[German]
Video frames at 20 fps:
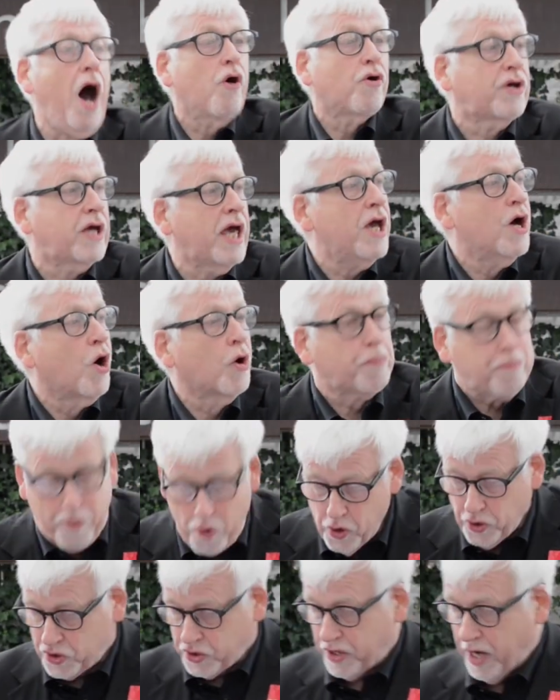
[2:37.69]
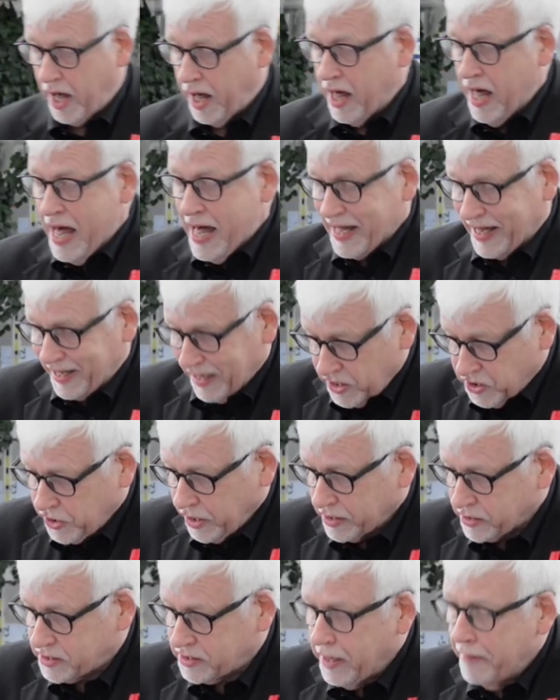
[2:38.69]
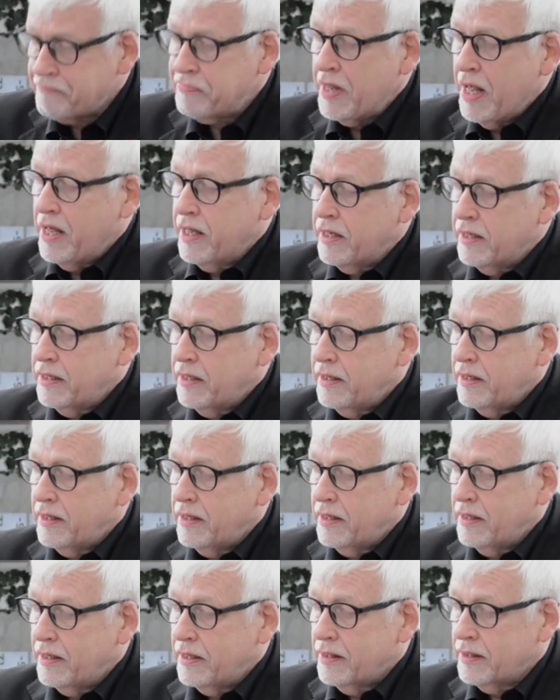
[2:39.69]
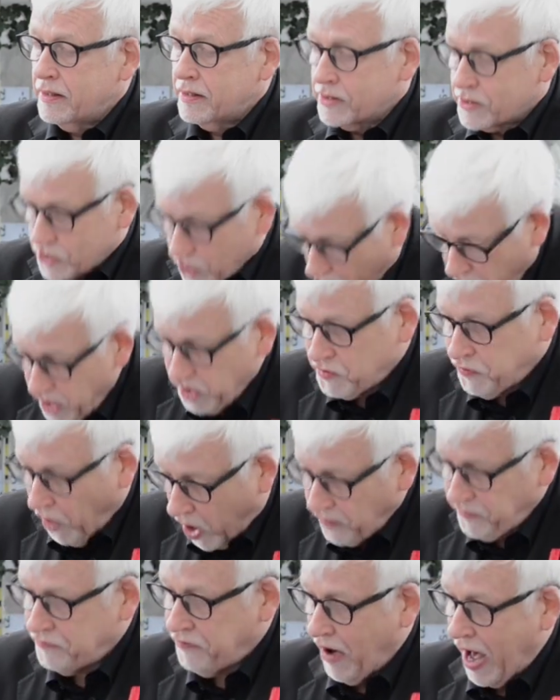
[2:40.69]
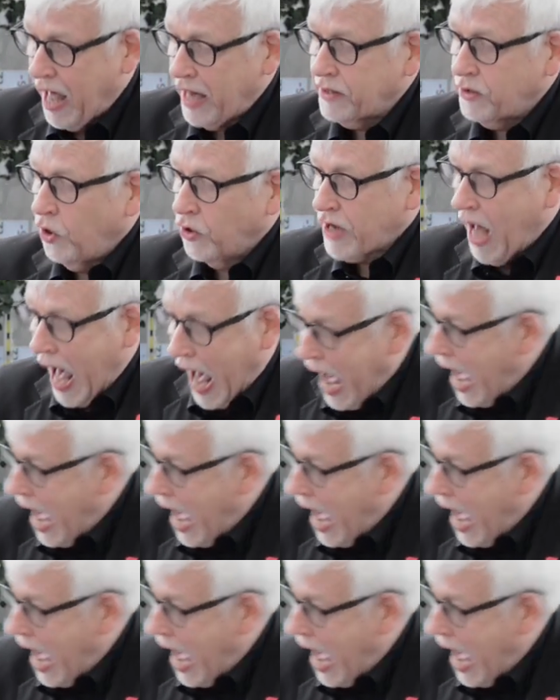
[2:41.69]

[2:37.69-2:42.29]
auch Georg Büchnerisches. Soll ich fortfahren oder